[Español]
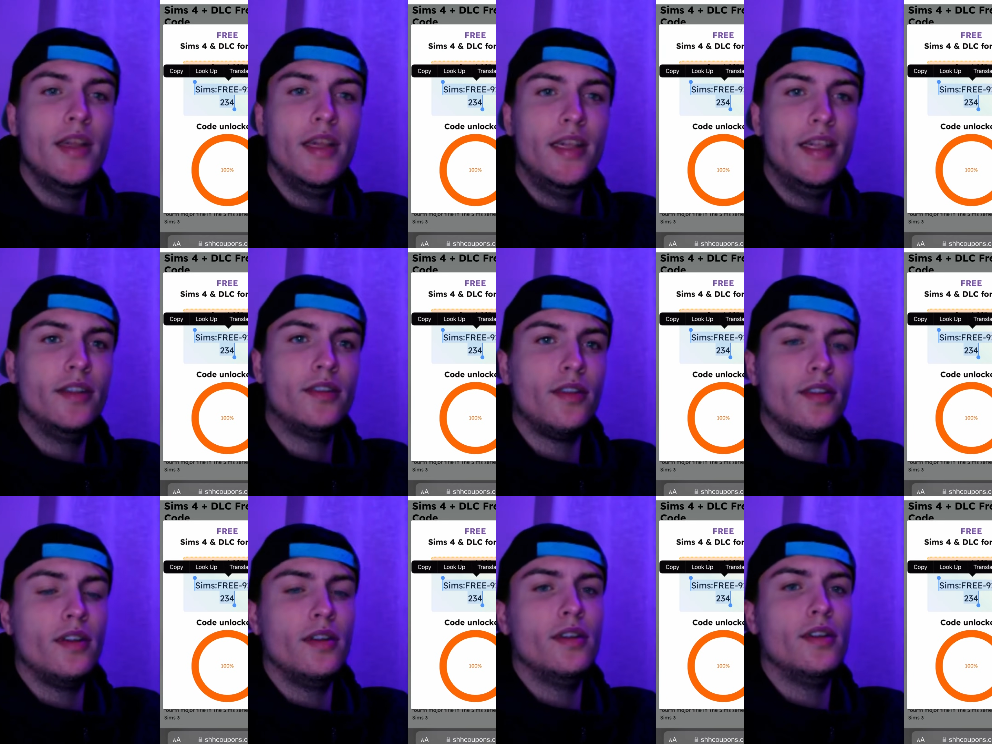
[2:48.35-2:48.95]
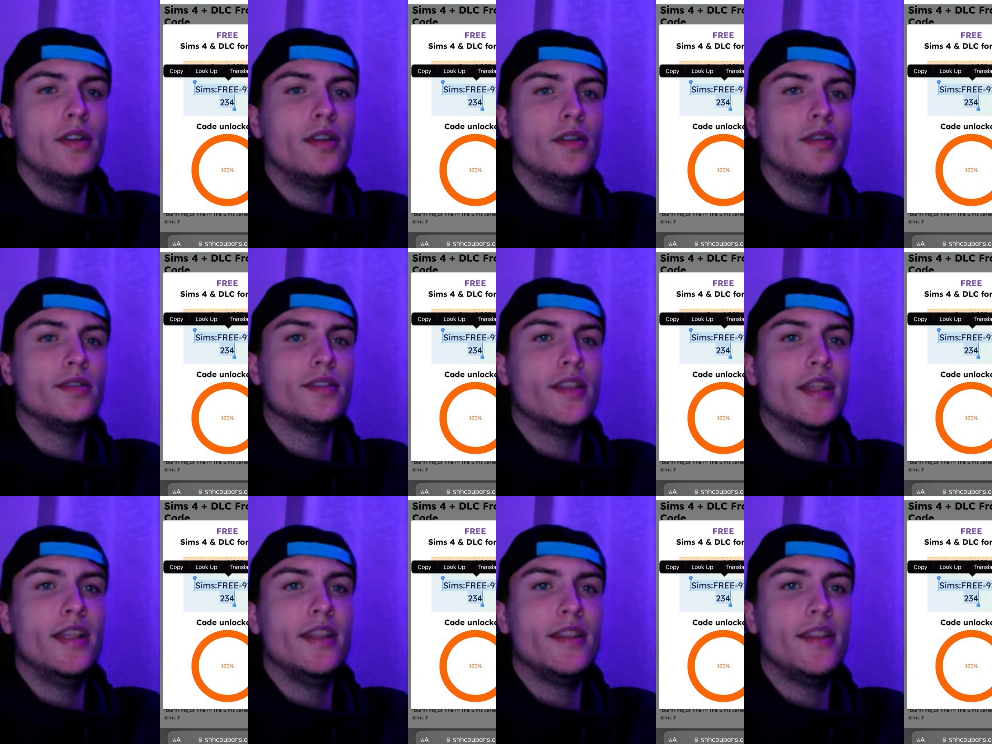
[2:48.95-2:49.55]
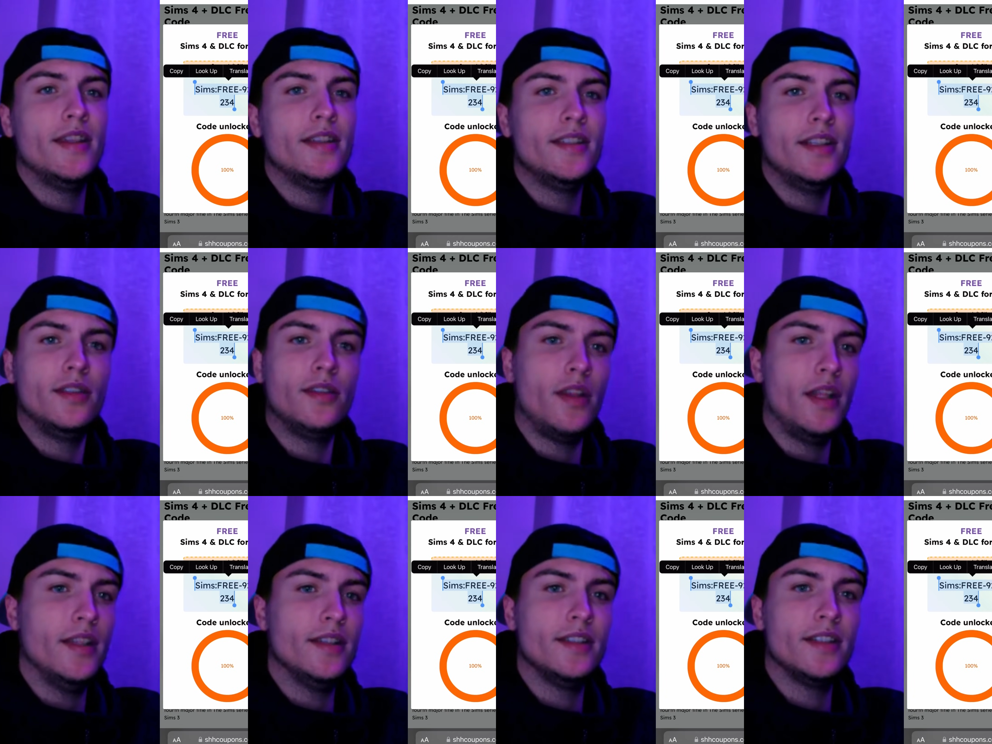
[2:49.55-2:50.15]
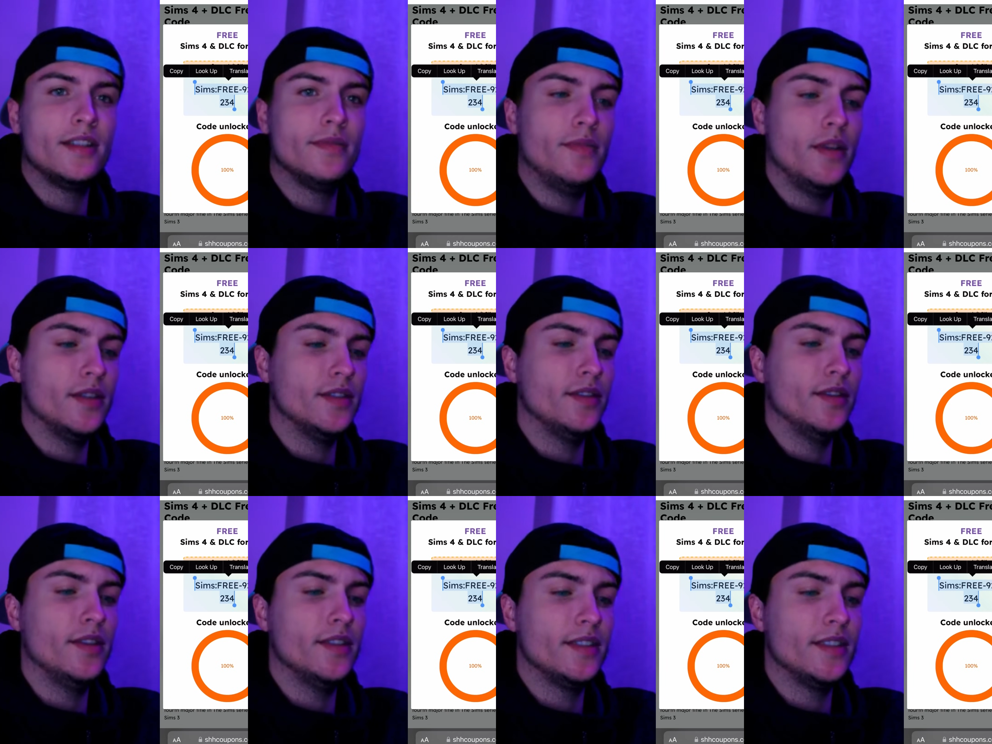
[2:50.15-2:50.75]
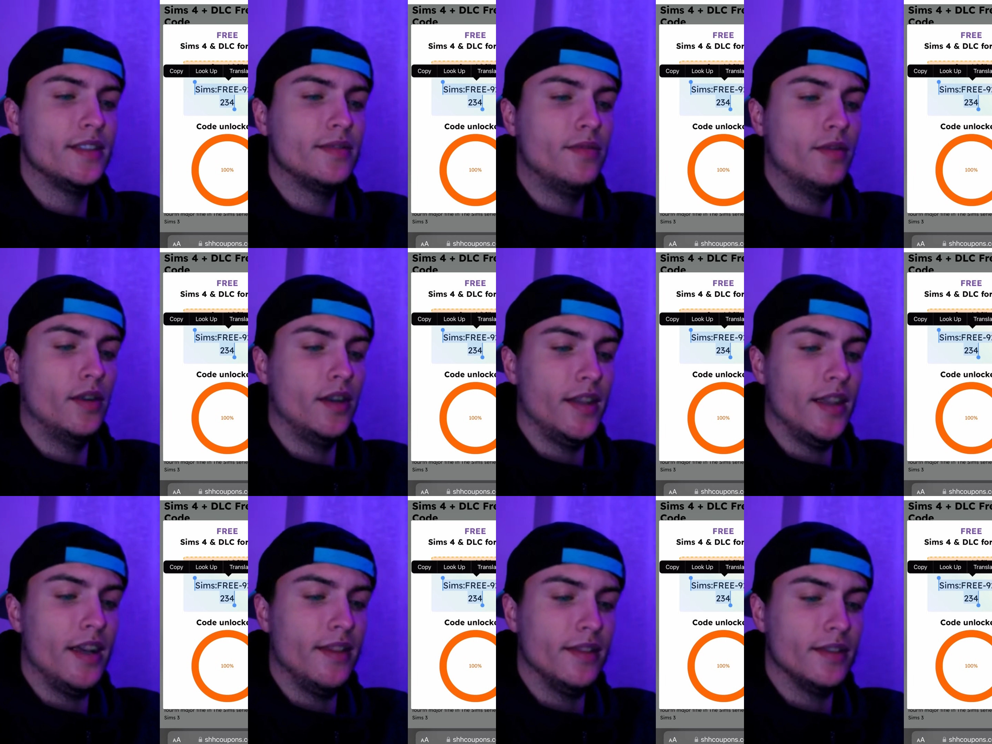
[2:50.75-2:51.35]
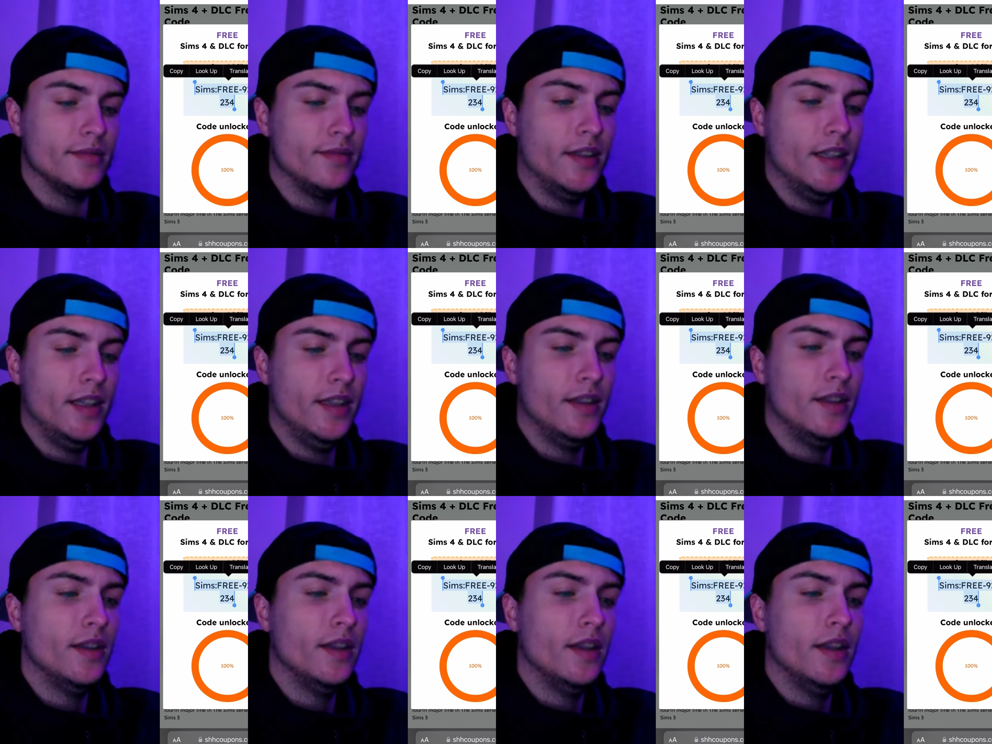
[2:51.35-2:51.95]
y todos los DLCs y todas las expansiones desbloqueadas, ¿vale?